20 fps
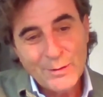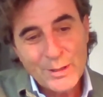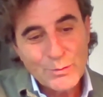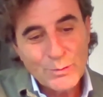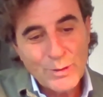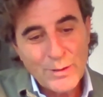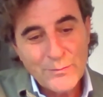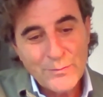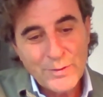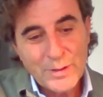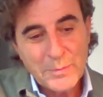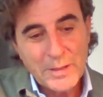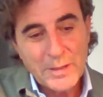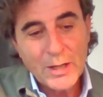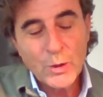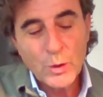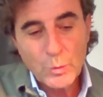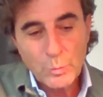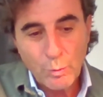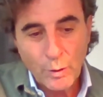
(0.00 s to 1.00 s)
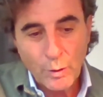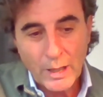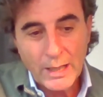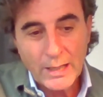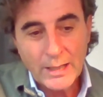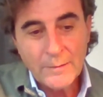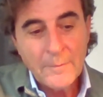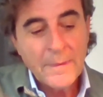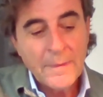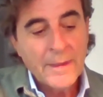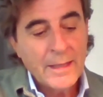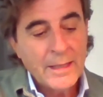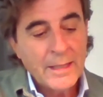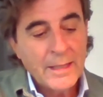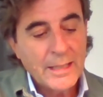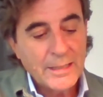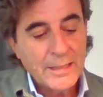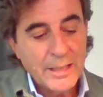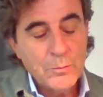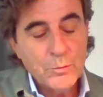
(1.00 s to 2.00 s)
entonces es una enfermedad corporal
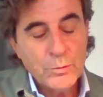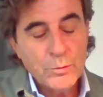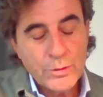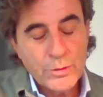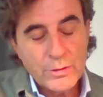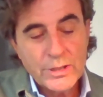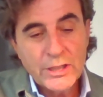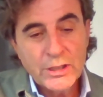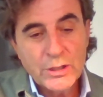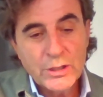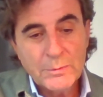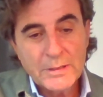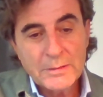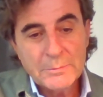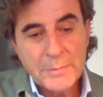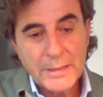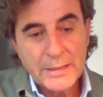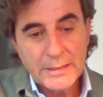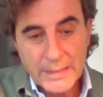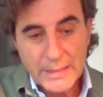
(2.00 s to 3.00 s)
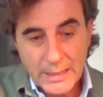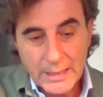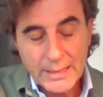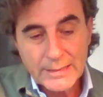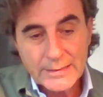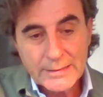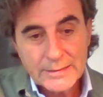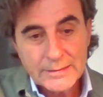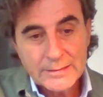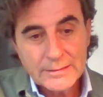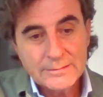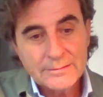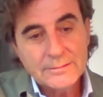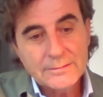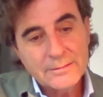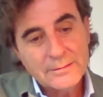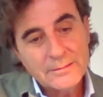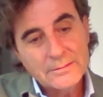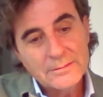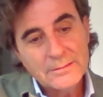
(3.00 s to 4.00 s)
que tiene muchos síntomas mentales,
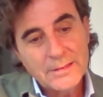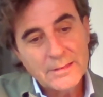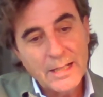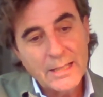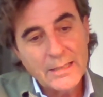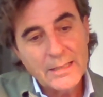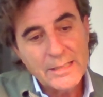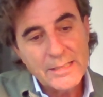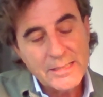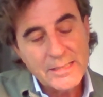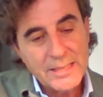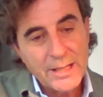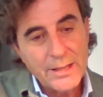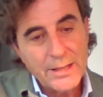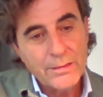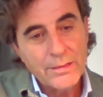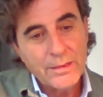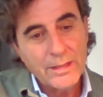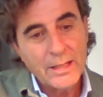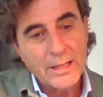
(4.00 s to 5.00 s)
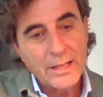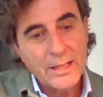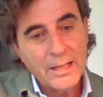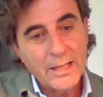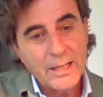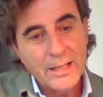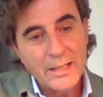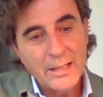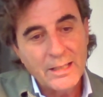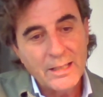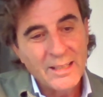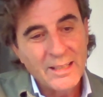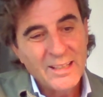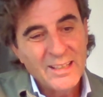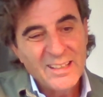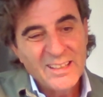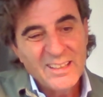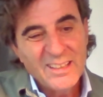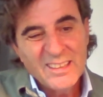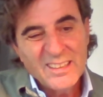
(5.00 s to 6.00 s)
la tristeza,
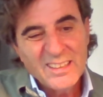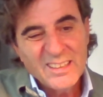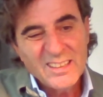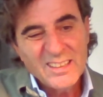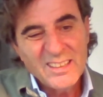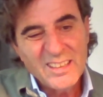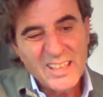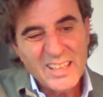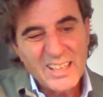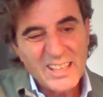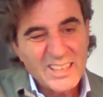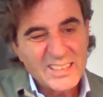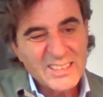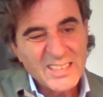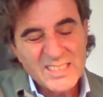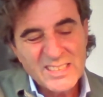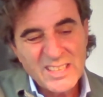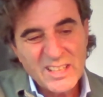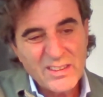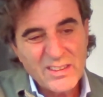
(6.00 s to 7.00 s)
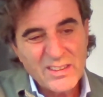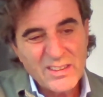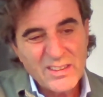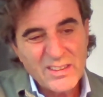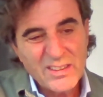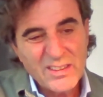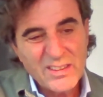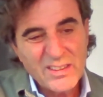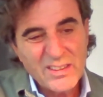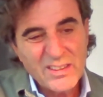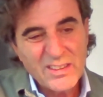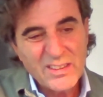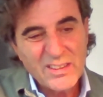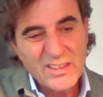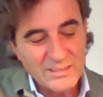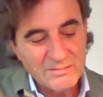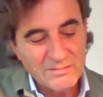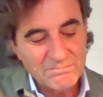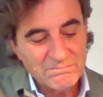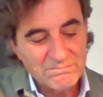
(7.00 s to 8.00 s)
la sensación
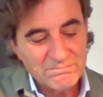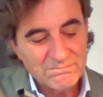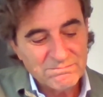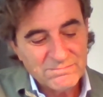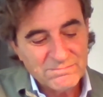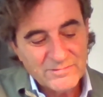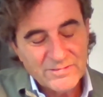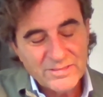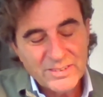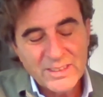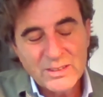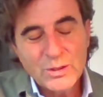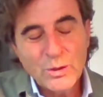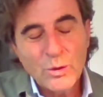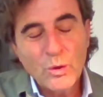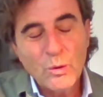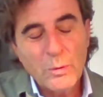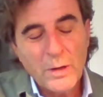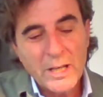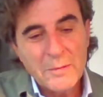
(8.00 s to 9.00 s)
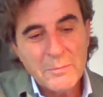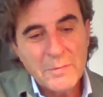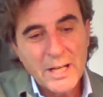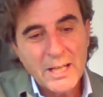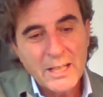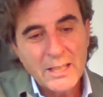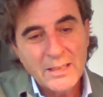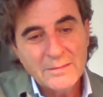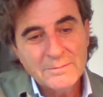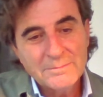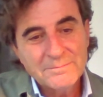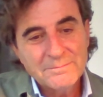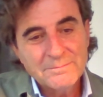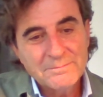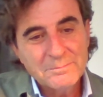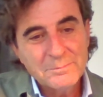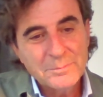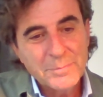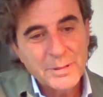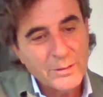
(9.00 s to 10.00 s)
que todo va a ir mal,
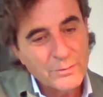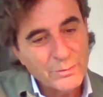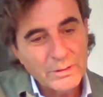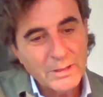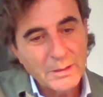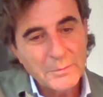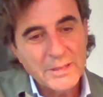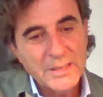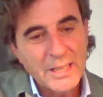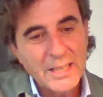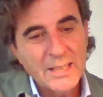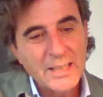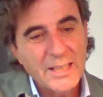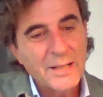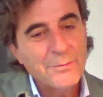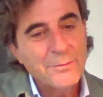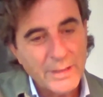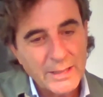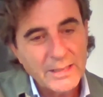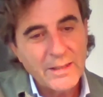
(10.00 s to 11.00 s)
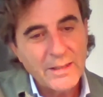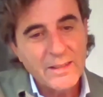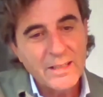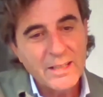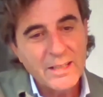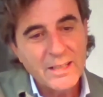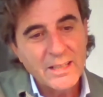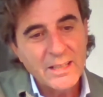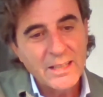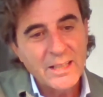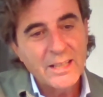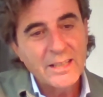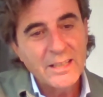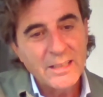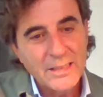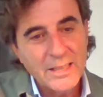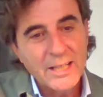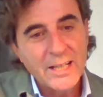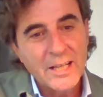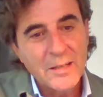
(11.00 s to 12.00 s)
pero fundamental la falta de energía
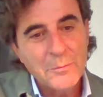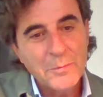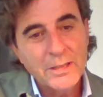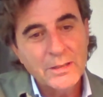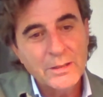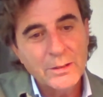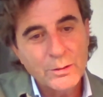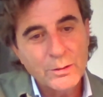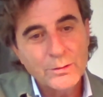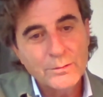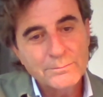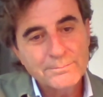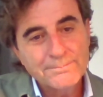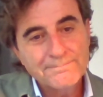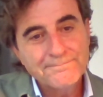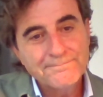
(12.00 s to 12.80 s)
y el decaimiento.